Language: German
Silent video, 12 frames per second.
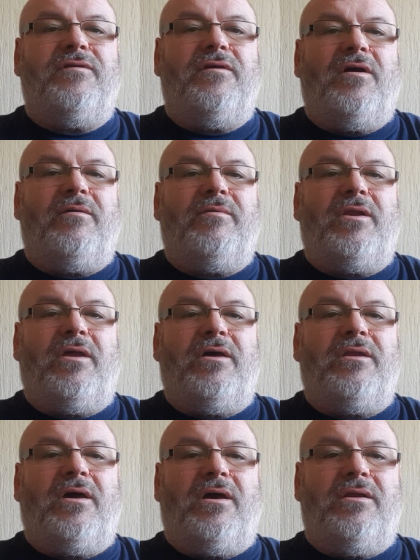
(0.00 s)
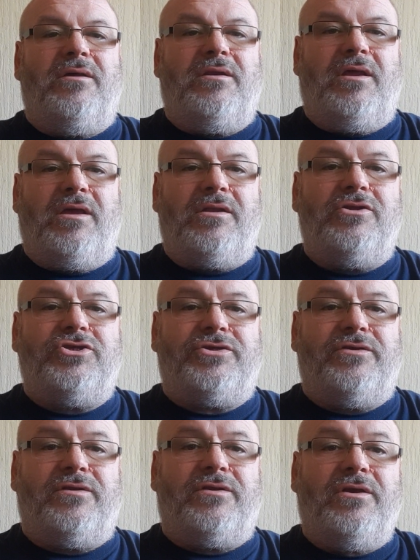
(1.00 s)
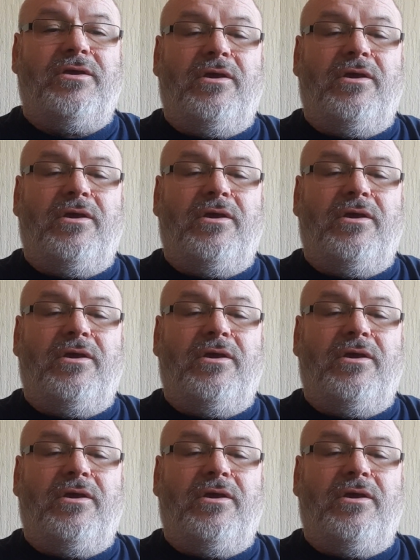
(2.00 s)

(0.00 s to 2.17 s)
die aber leider alle in Englisch sind.